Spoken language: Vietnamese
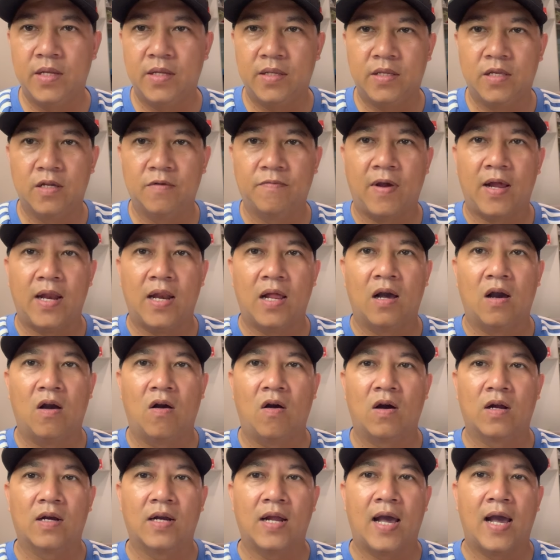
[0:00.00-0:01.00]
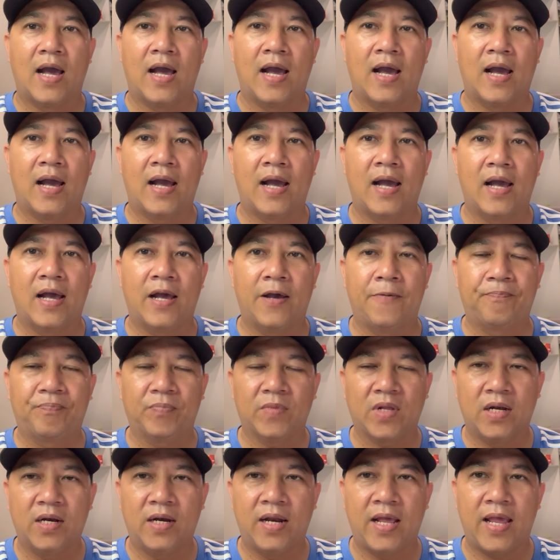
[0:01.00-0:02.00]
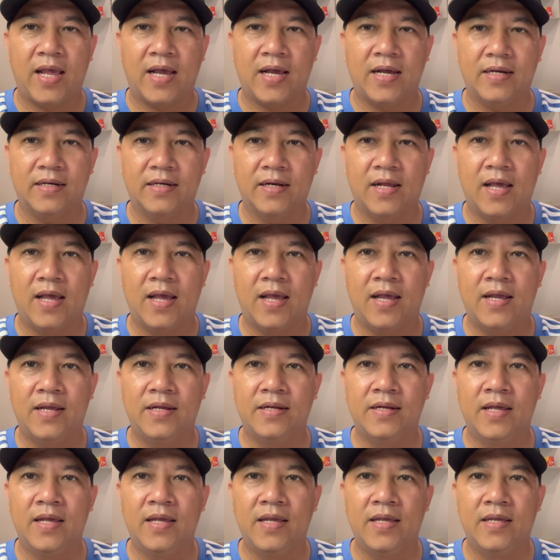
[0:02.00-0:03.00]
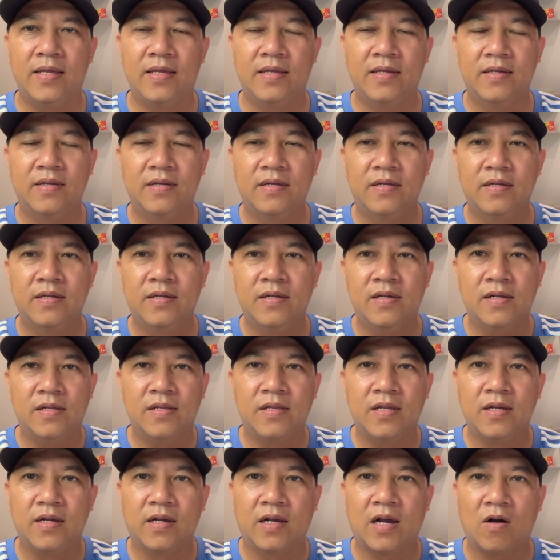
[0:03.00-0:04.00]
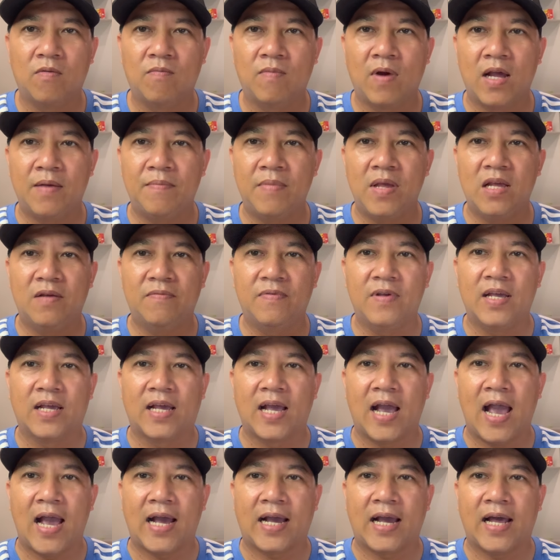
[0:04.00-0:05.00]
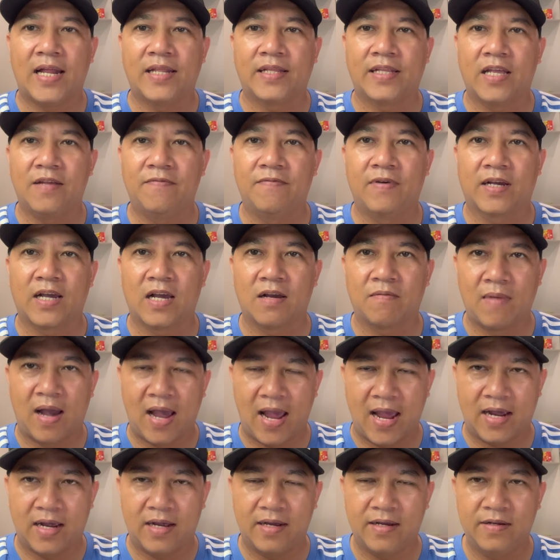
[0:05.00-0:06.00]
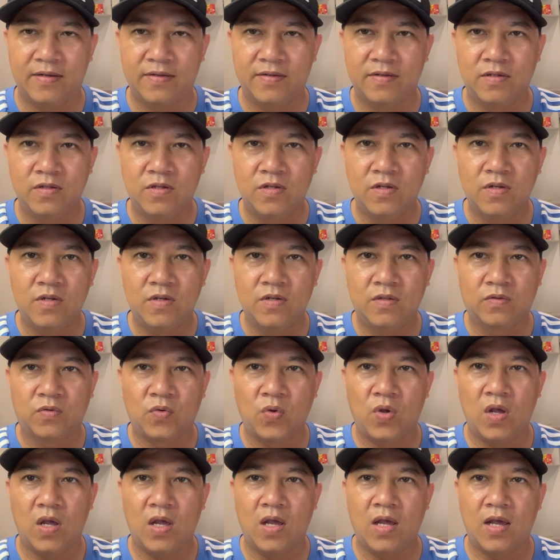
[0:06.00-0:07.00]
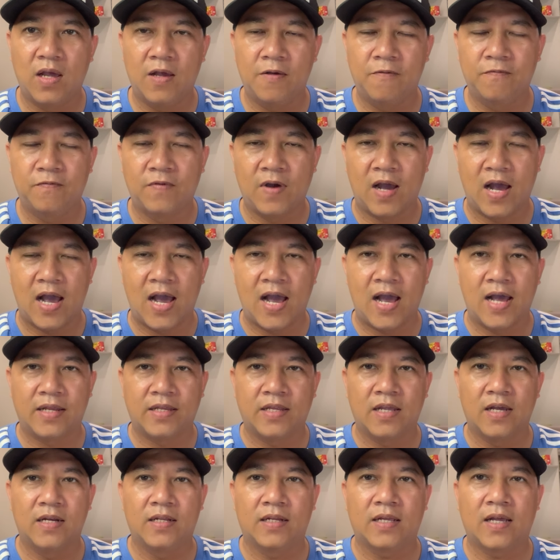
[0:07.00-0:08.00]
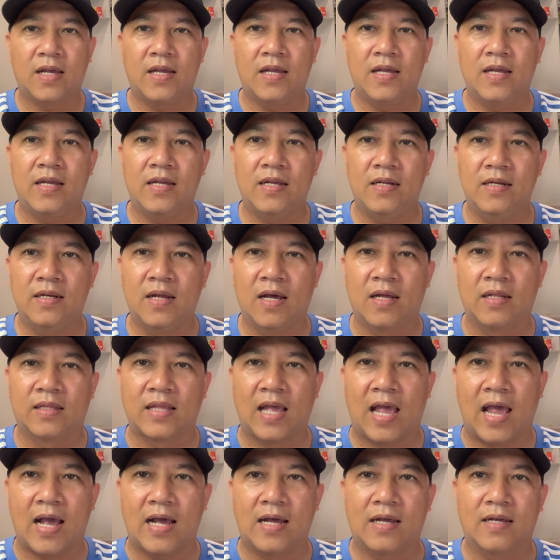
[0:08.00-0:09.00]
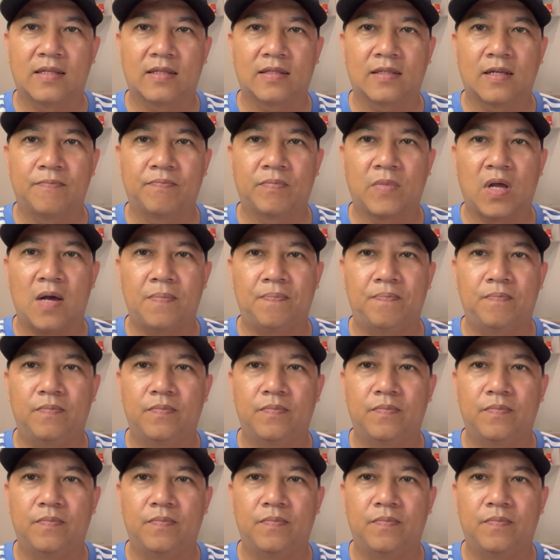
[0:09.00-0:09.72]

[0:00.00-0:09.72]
Như vậy là họ đã lén để đi nhưng không ai biết gì cả các anh chị và các bạn và trên cái nền tảng top top